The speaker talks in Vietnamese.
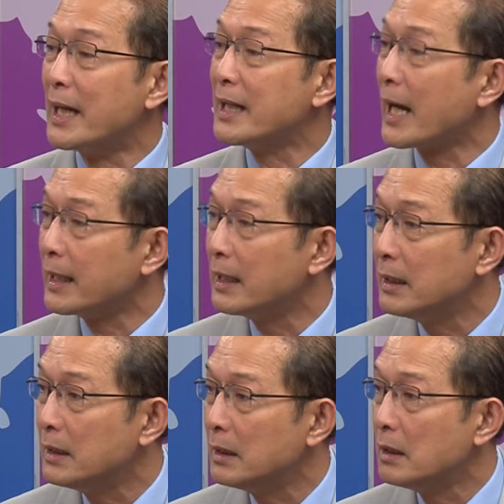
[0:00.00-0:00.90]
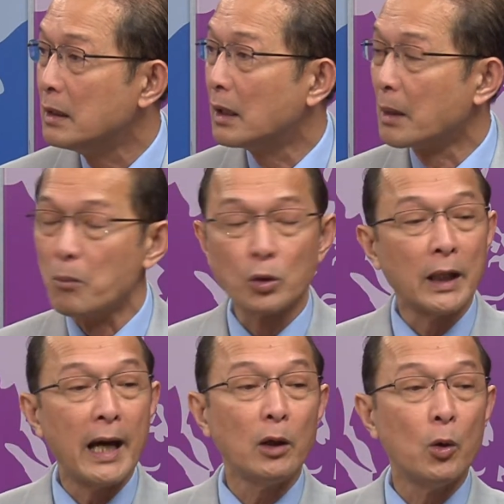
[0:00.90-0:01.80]
ngày. Yeah. Dạ. Gần một
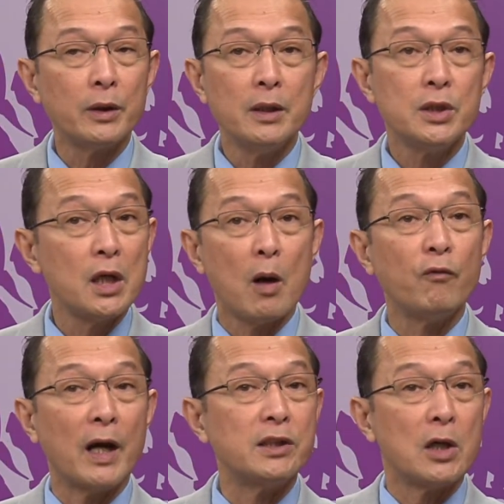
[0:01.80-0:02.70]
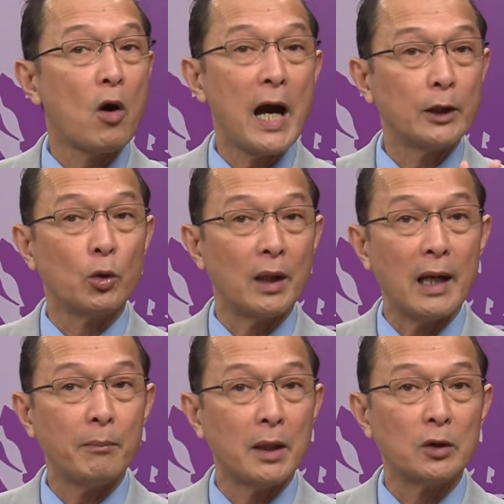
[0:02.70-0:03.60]
tháng luôn chứ không phải chỉ có hai tuần
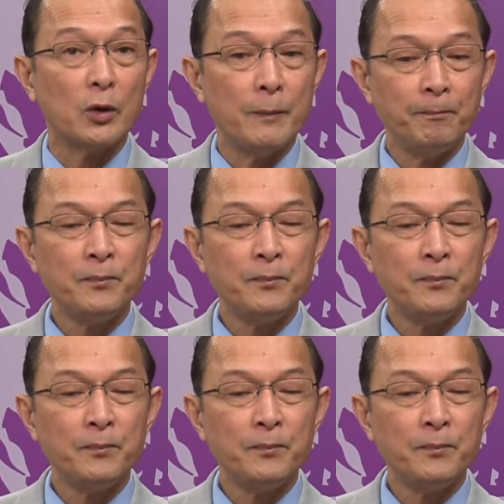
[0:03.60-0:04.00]
lễ mà thôi.